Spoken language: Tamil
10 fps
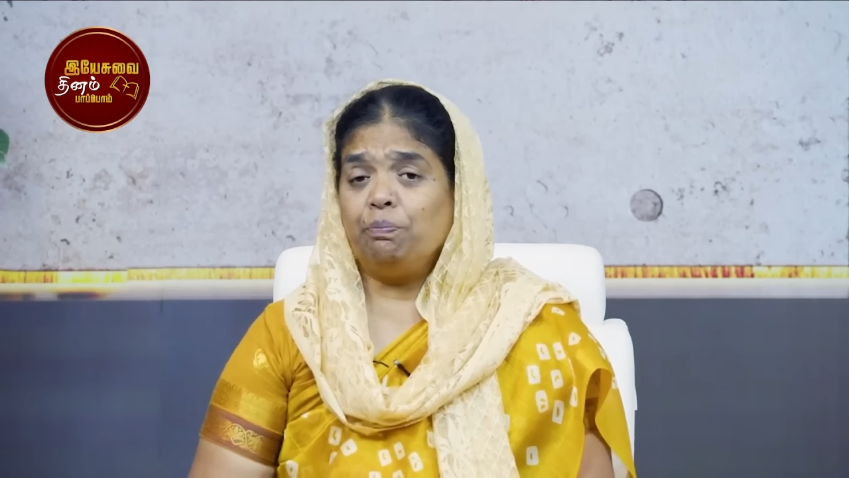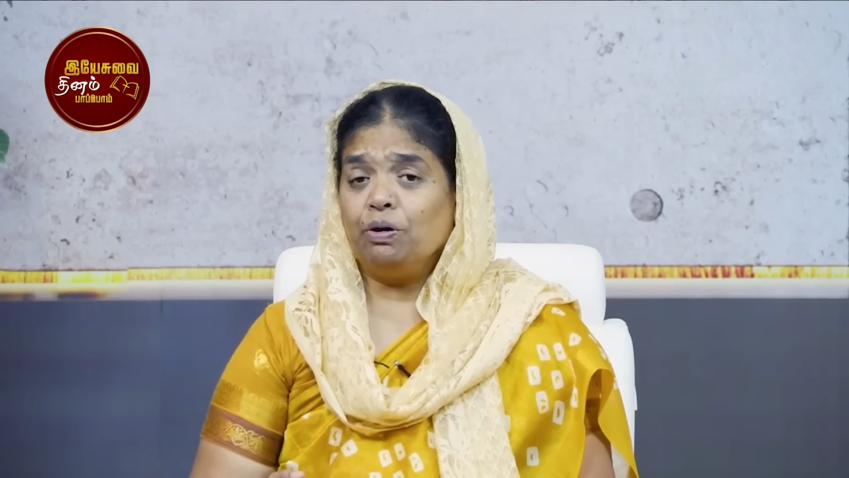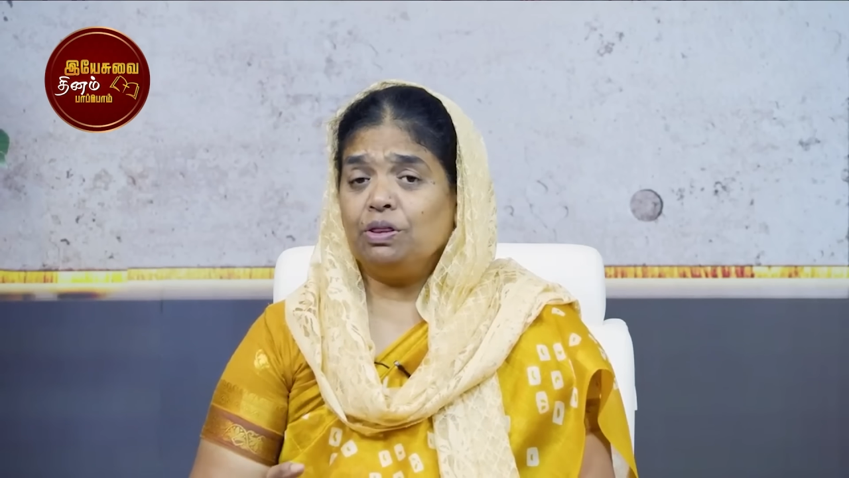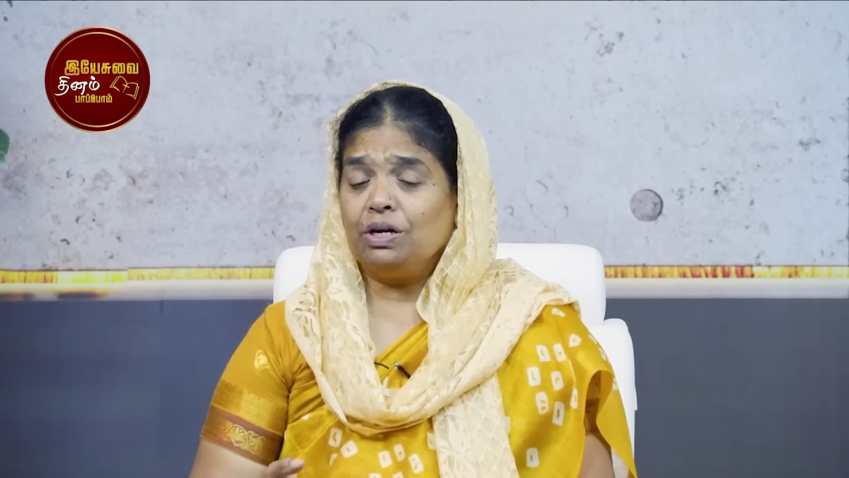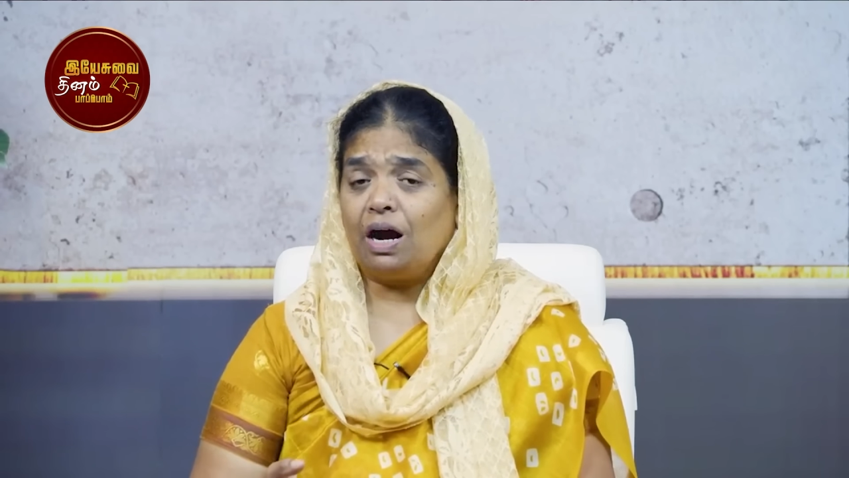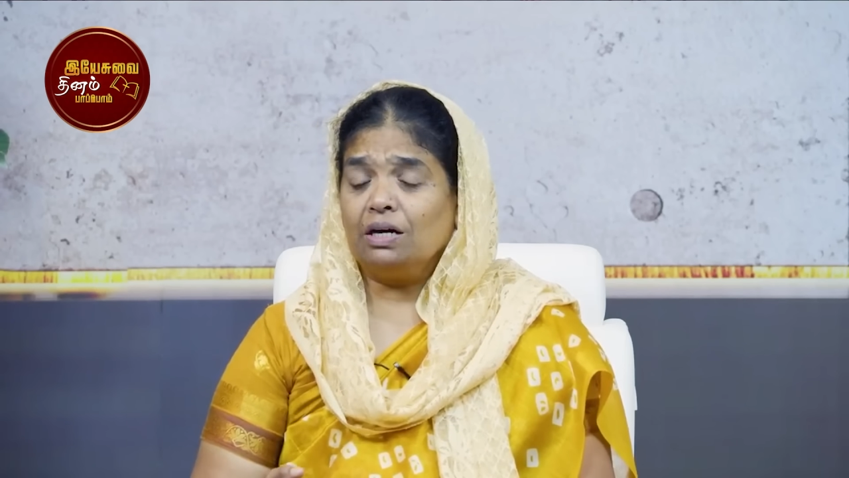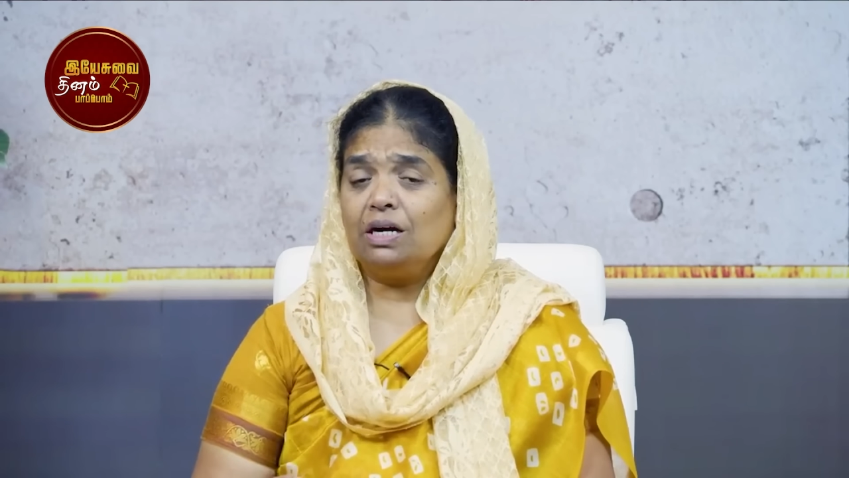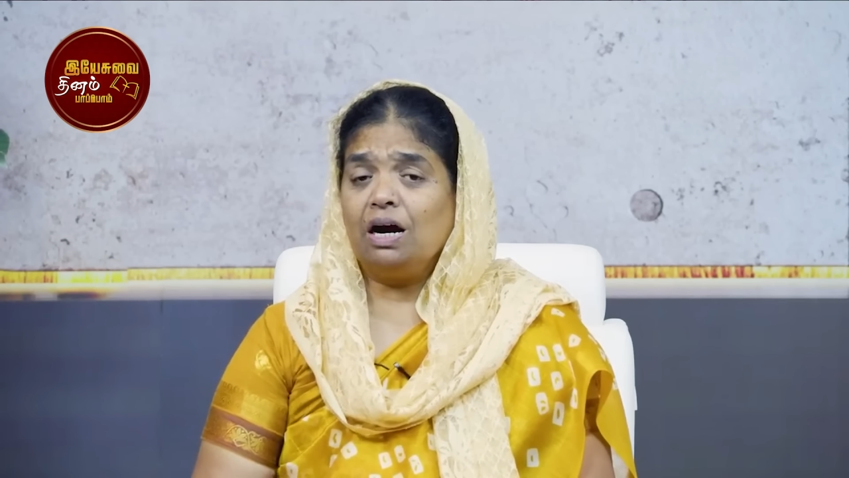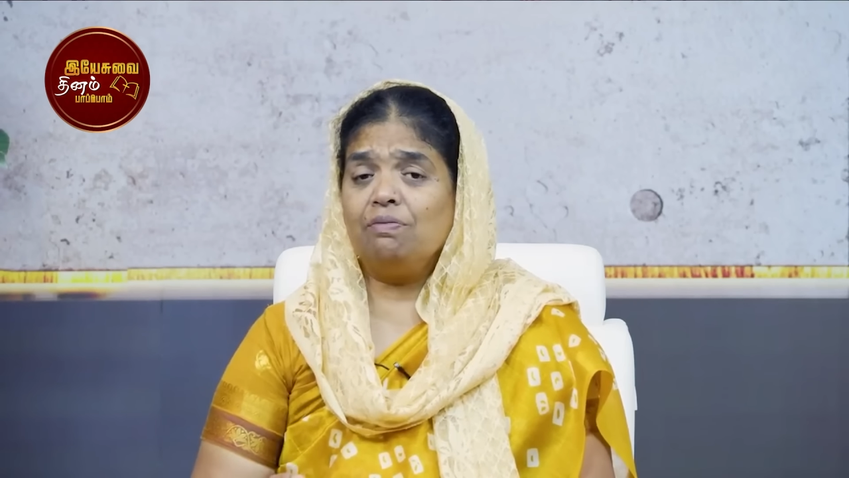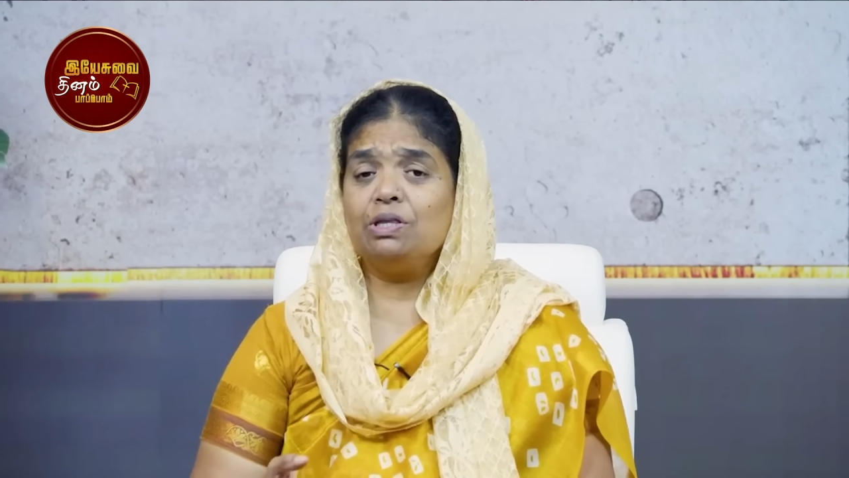இப்பொழுது
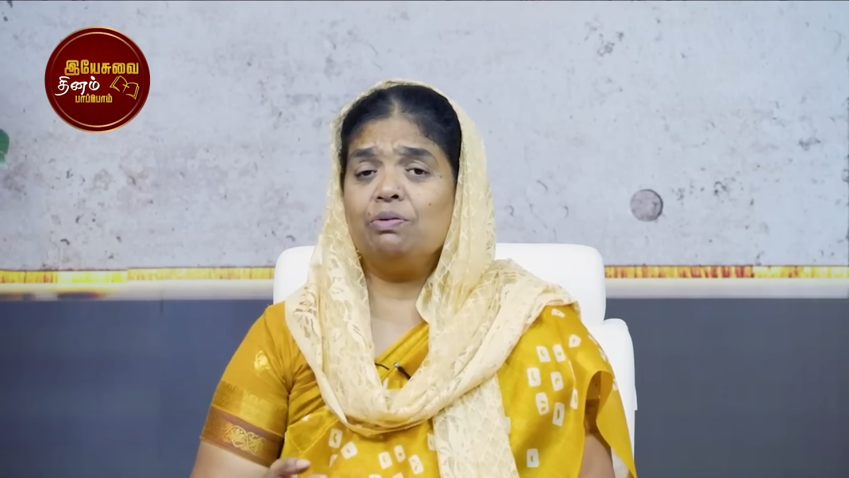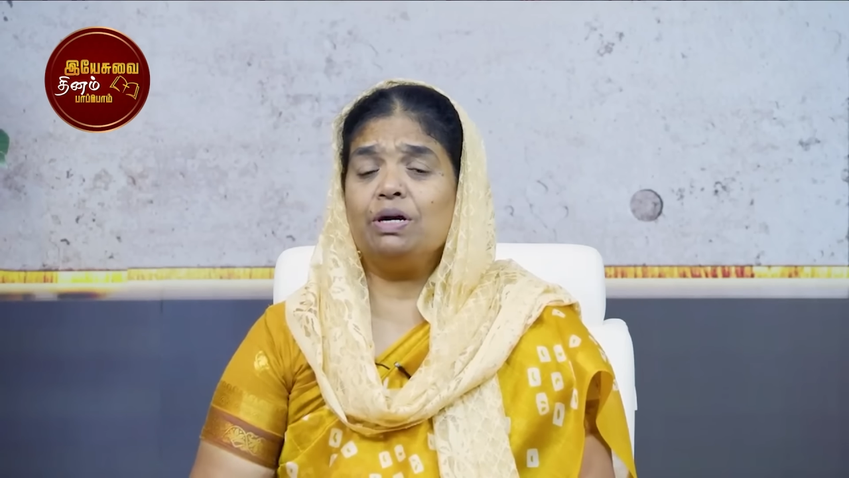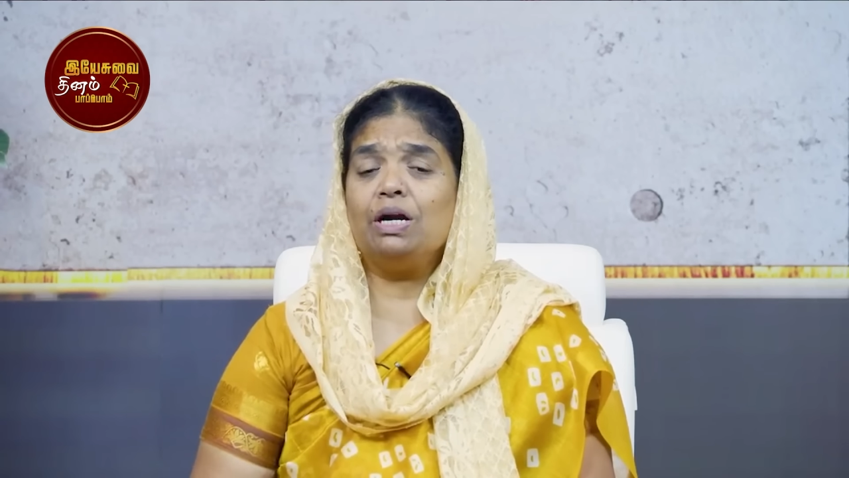நான்காவது